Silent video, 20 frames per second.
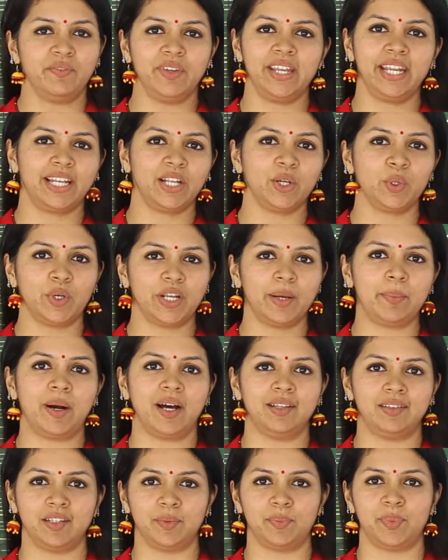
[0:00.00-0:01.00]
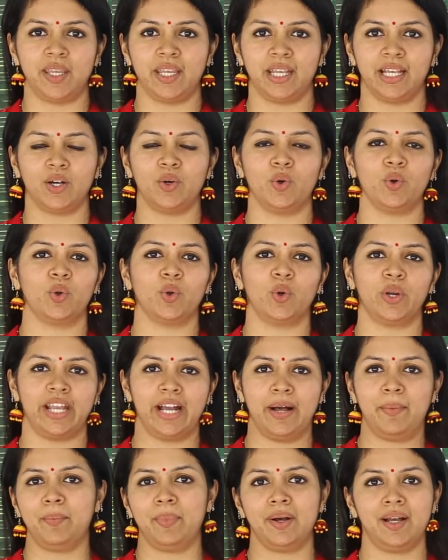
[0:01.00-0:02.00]
வீட்டில் கூட பார்த்துருப்பீங்க
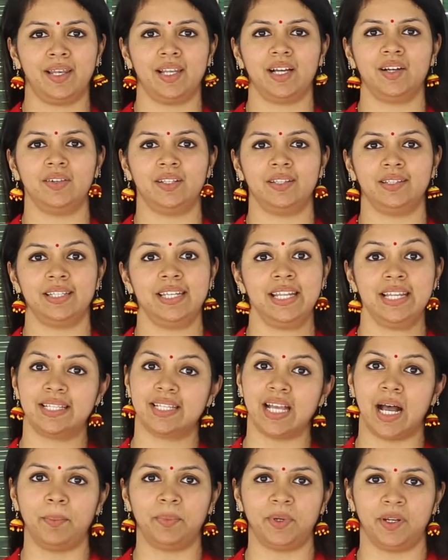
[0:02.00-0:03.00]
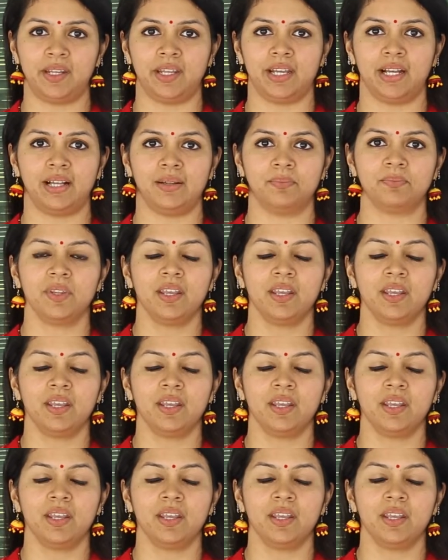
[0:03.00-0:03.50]
உங்களுடைய அம்மாலாம் வந்து நீ சாப்பிட்டுட்டியா